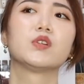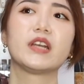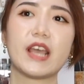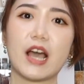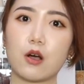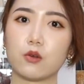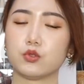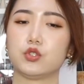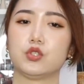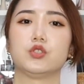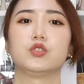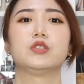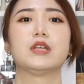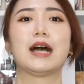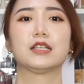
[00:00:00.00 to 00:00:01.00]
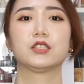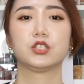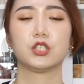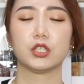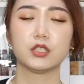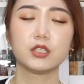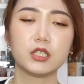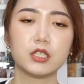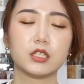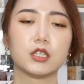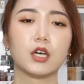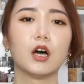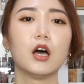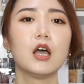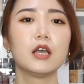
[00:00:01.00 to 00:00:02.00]
料质啊，整体
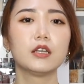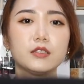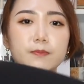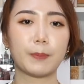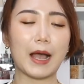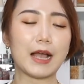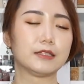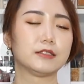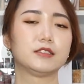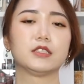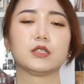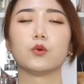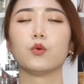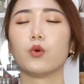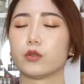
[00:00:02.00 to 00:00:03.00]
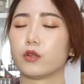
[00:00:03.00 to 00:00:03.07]
的版型我